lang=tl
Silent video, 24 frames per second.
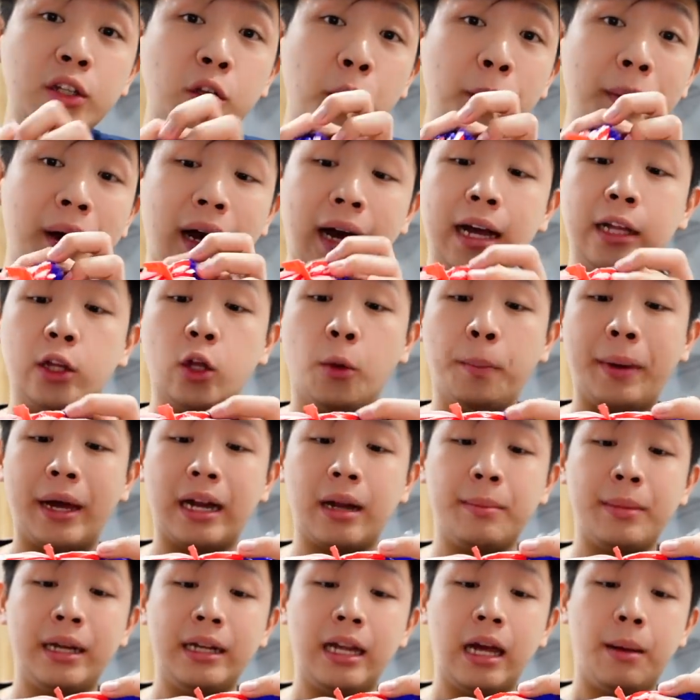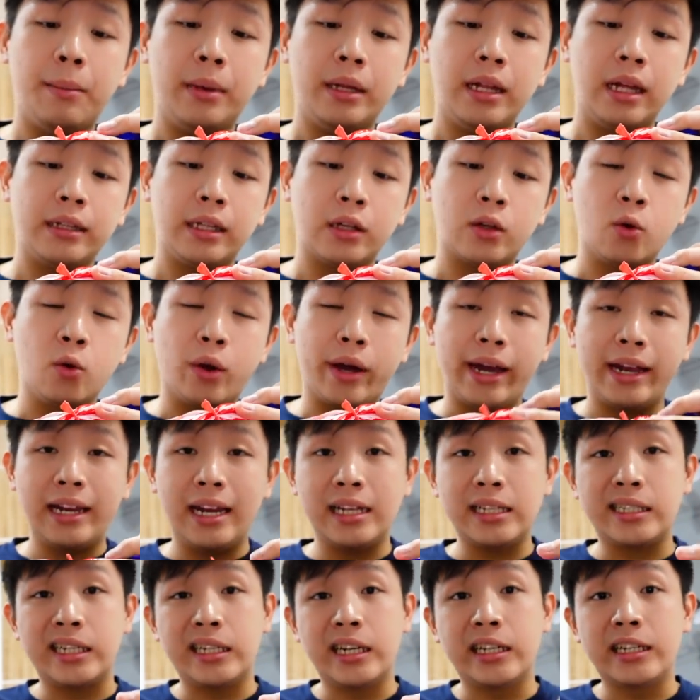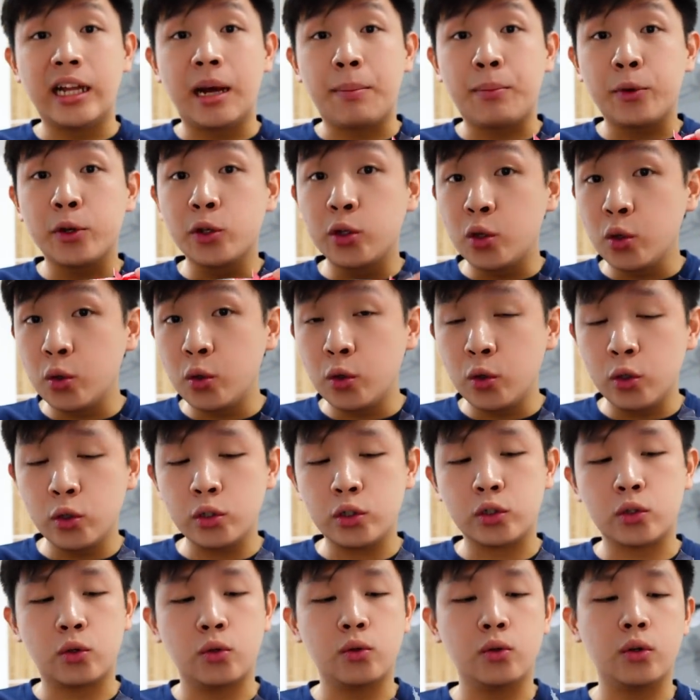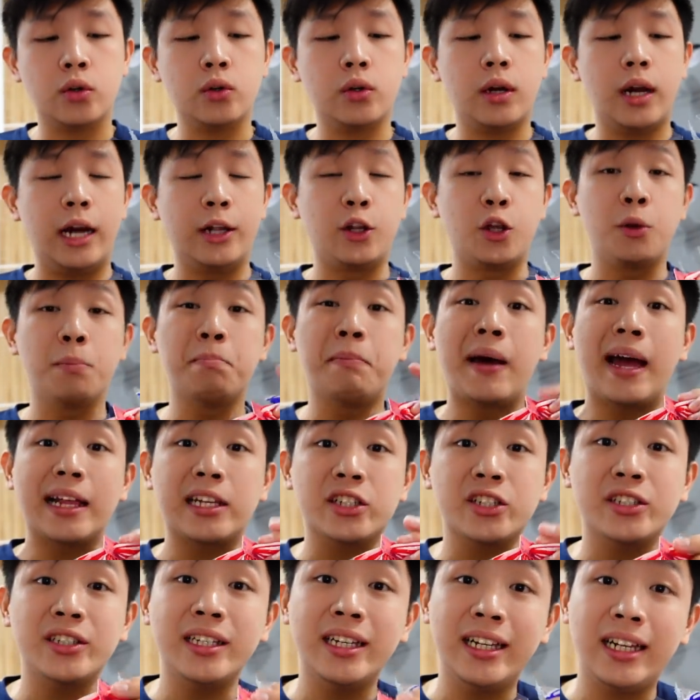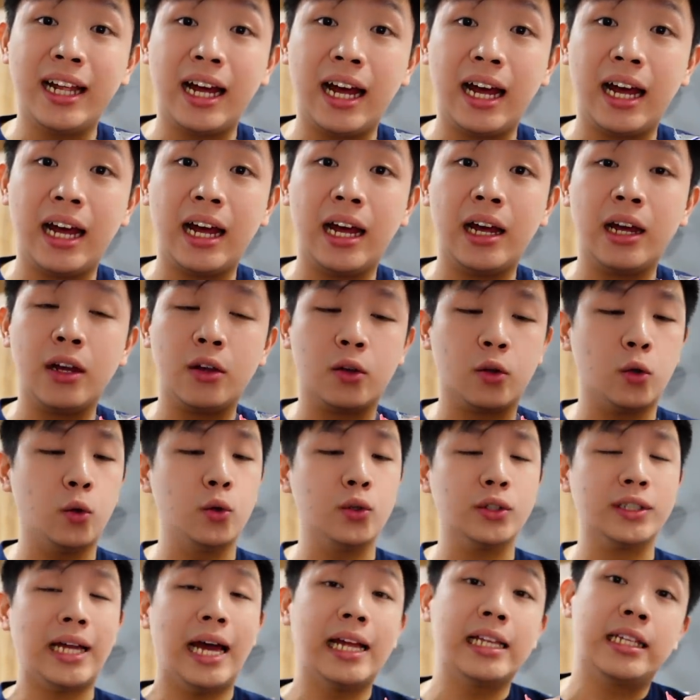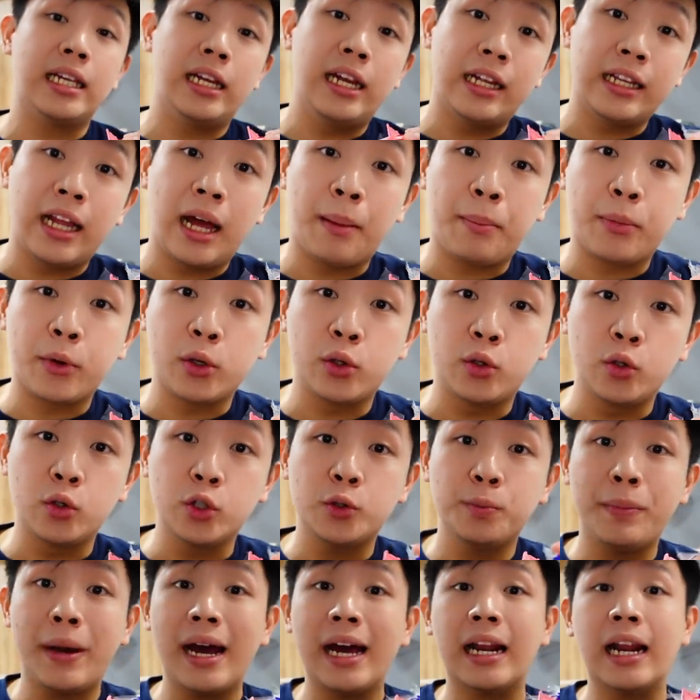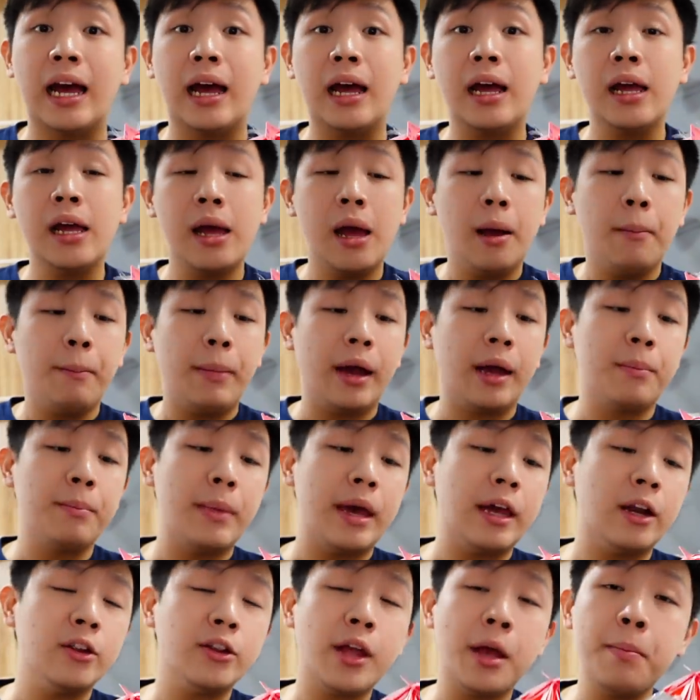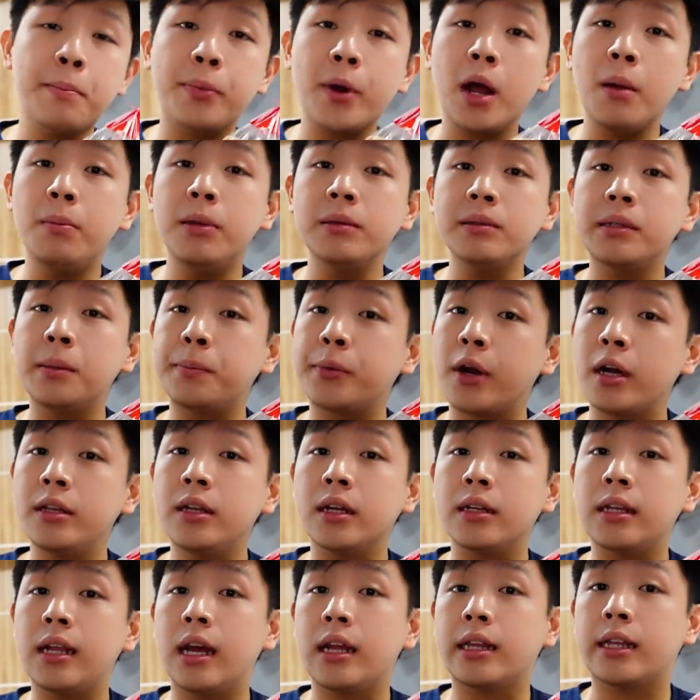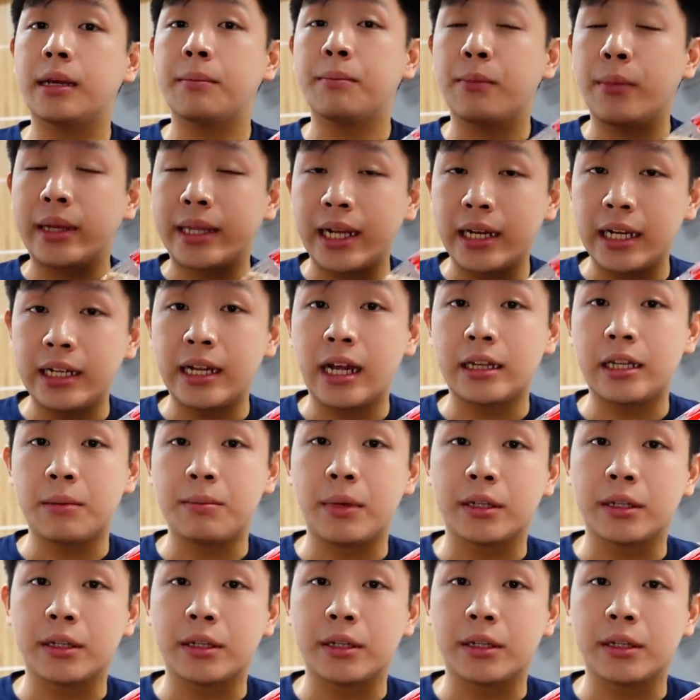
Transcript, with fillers: to mga to para malaman natin kung kailan sila na-produce, kung ano yung batch nila, kung saan sila na-produce para pag meron tayong problem sa product natin, madali natin